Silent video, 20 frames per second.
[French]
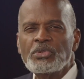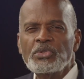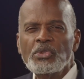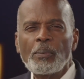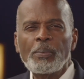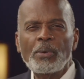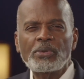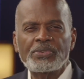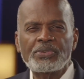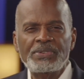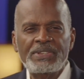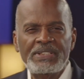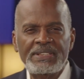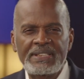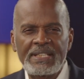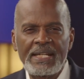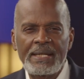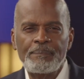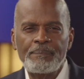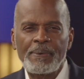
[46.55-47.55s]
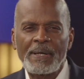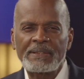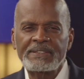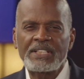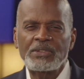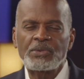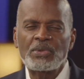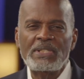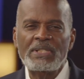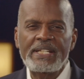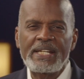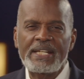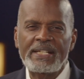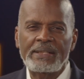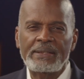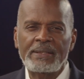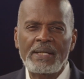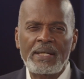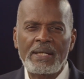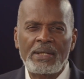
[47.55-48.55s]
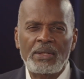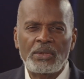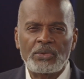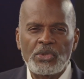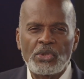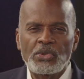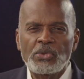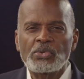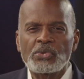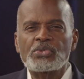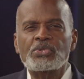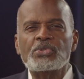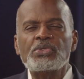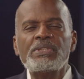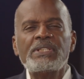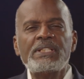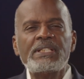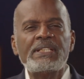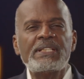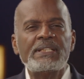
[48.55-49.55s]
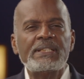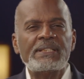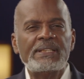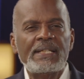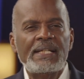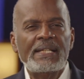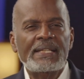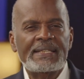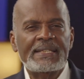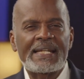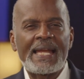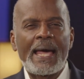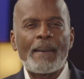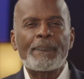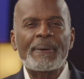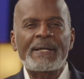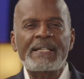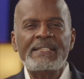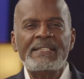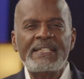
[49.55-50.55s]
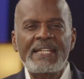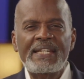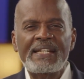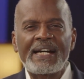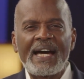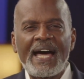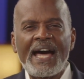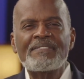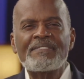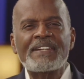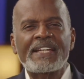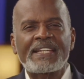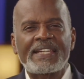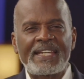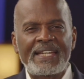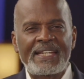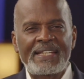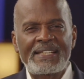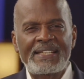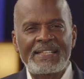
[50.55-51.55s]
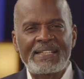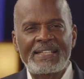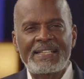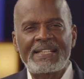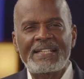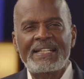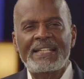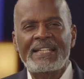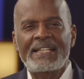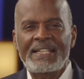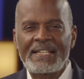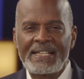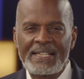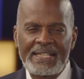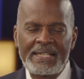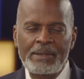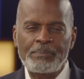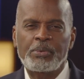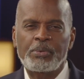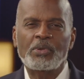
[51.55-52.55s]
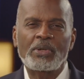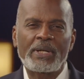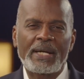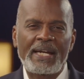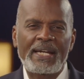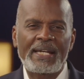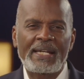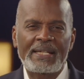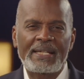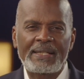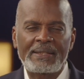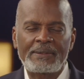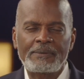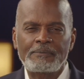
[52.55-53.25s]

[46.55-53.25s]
une opportunité particulière de nous unir dans la prière avec elle et pour elle.